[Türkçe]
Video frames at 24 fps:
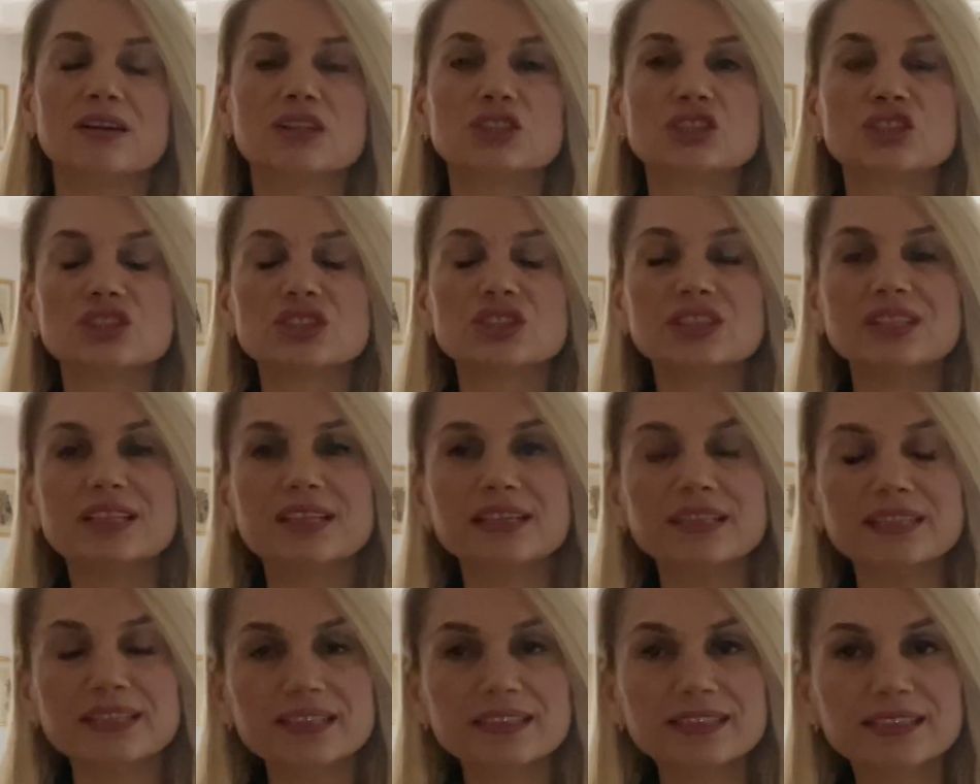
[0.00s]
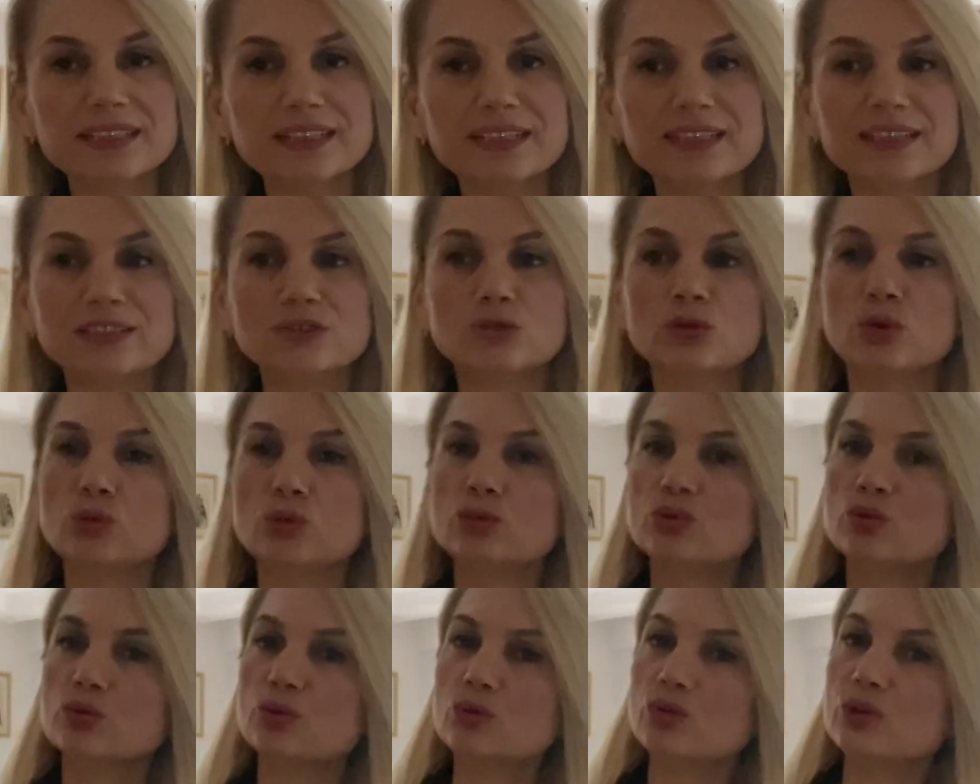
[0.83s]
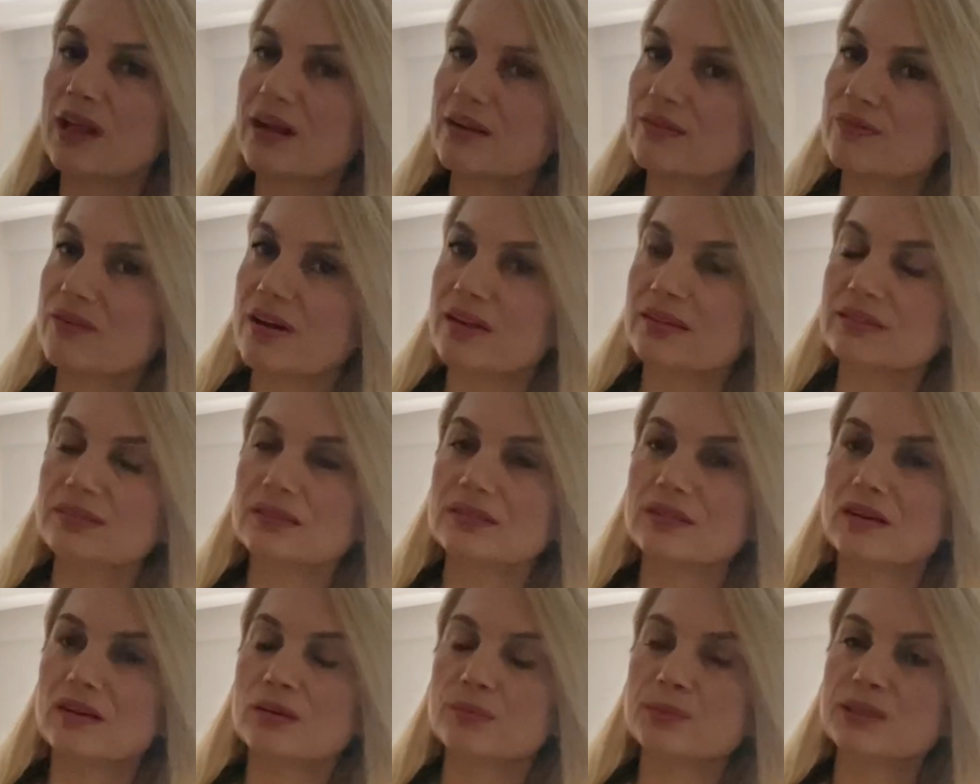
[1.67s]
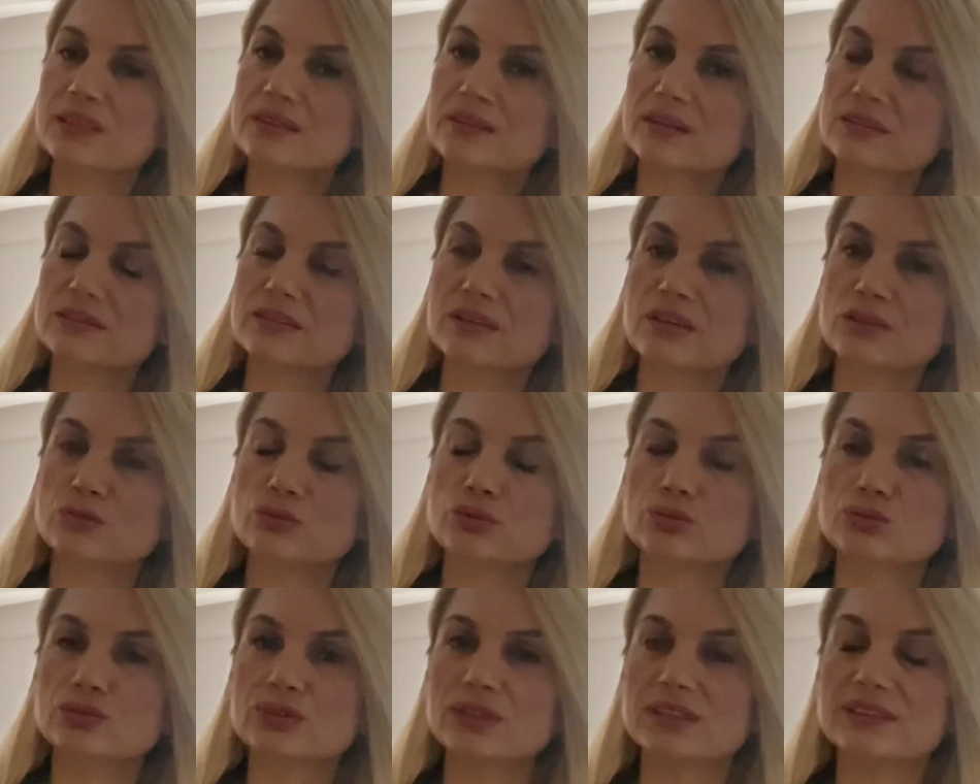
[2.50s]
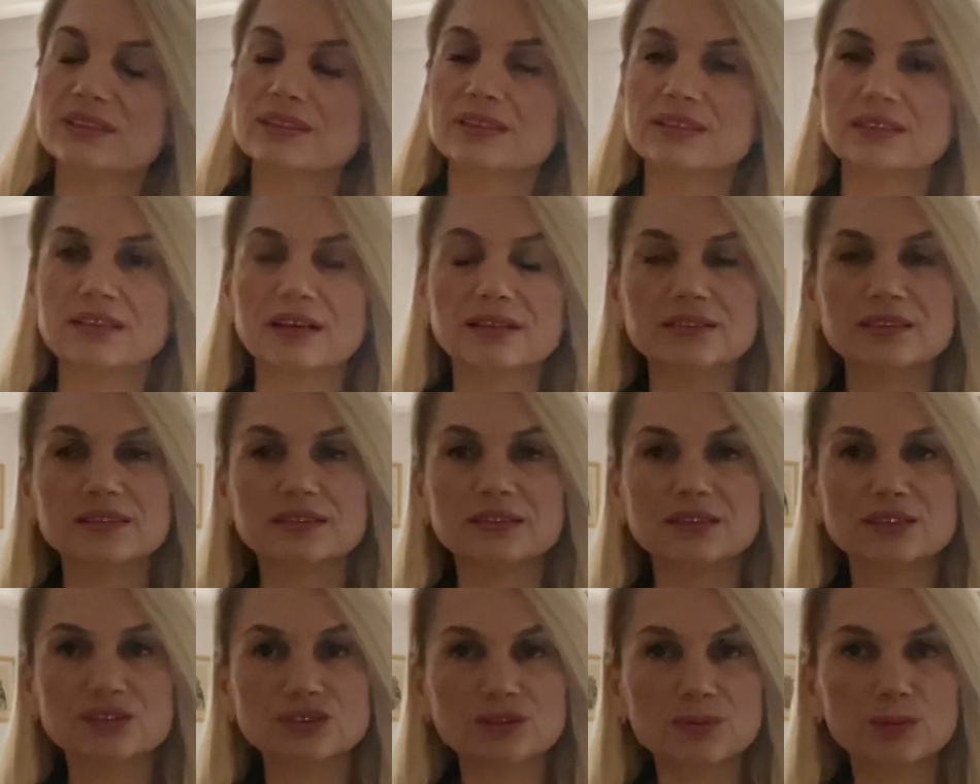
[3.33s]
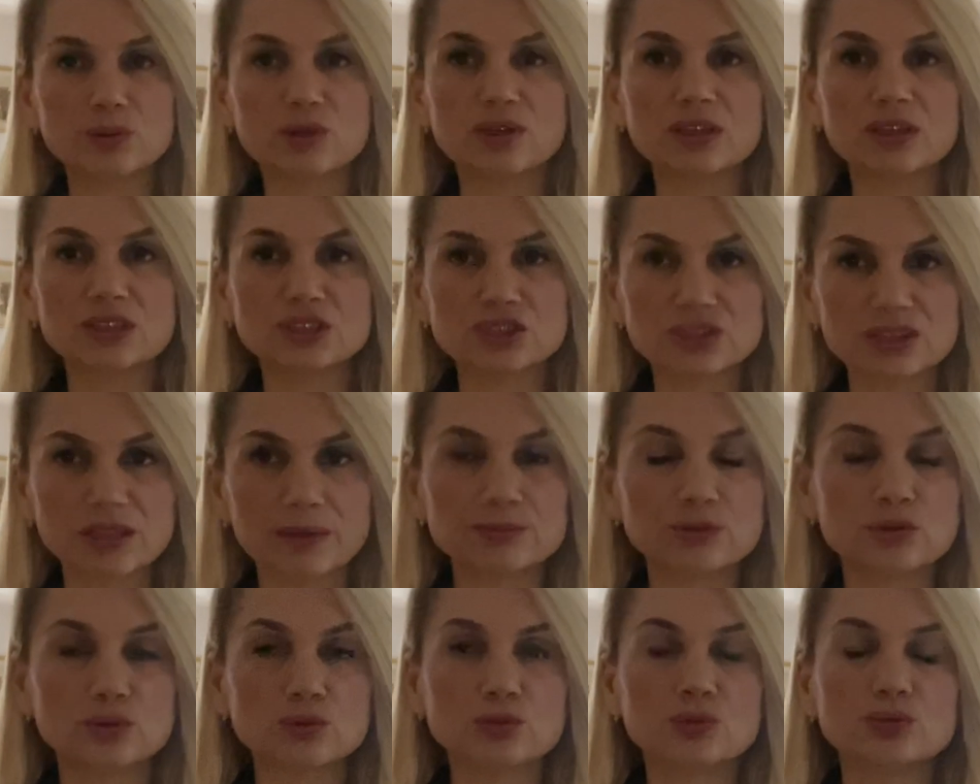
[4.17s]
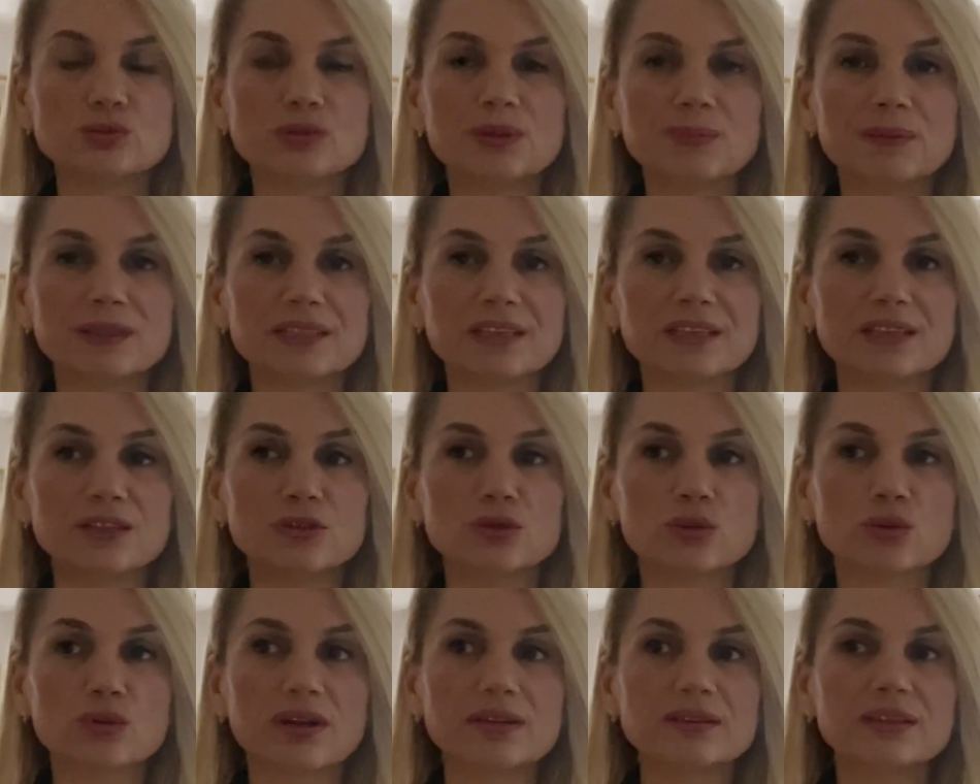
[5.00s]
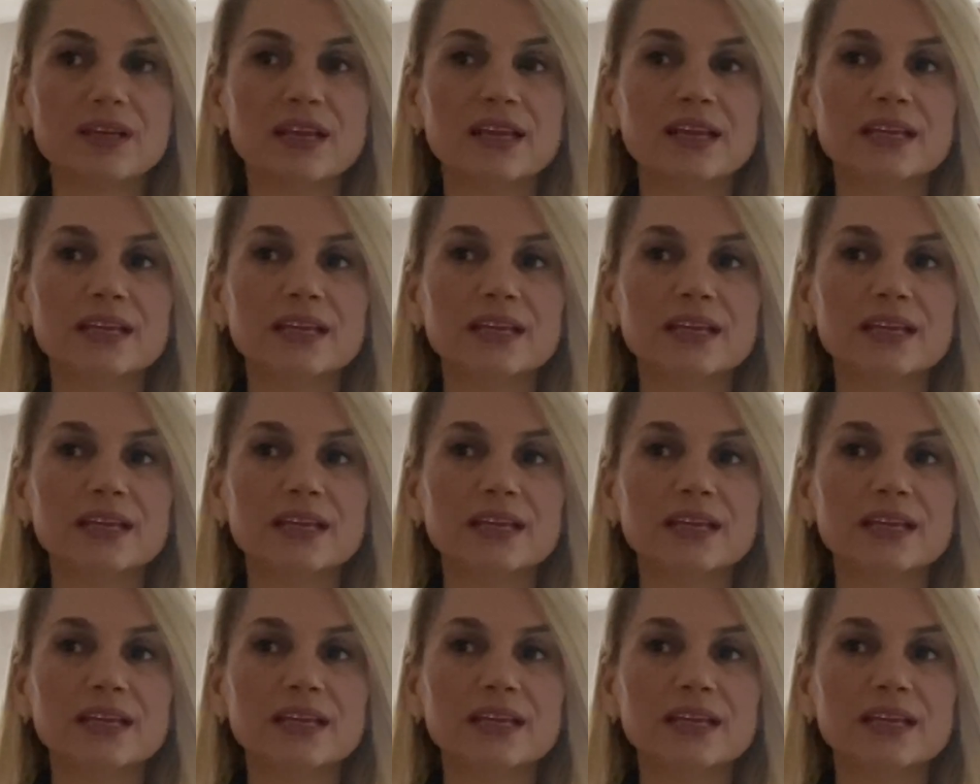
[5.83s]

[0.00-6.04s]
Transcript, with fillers: ile ilgili gönüllüler var. Amerika'da, Türkiye'de kendilerine işte böyle aşı yaptırıp gündeme geliyorlar.